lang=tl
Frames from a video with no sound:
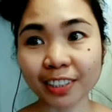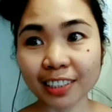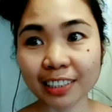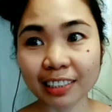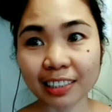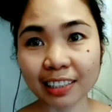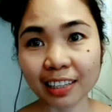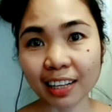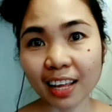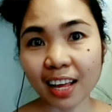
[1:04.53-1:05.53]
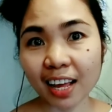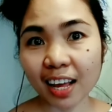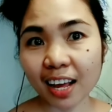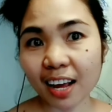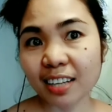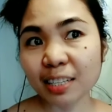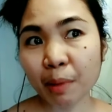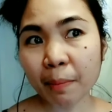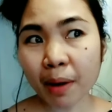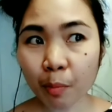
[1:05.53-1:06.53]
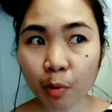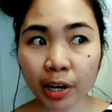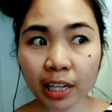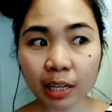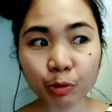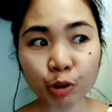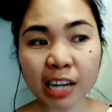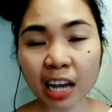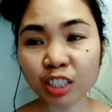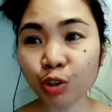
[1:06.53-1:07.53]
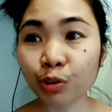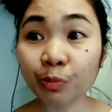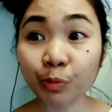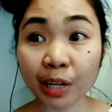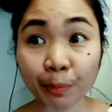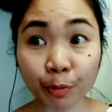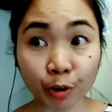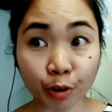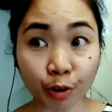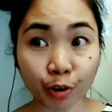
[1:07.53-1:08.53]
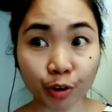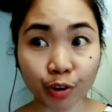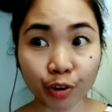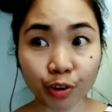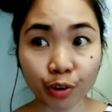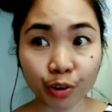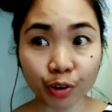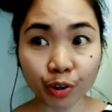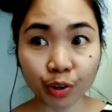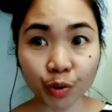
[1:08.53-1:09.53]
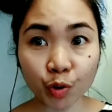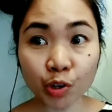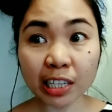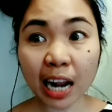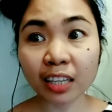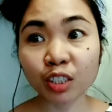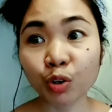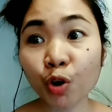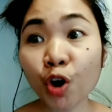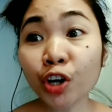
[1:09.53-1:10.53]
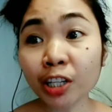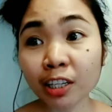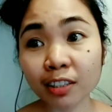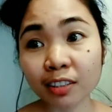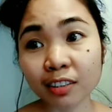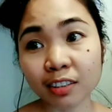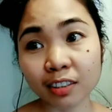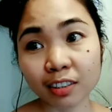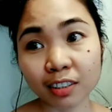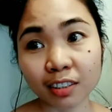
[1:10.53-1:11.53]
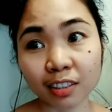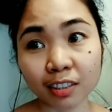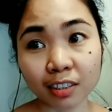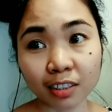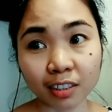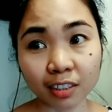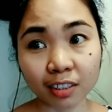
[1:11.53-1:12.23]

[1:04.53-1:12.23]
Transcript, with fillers: Ano ba trabaho ang papa mo? Si papa po nag-construction lang po. Ha? Construction! Construction! Ano ba kayo?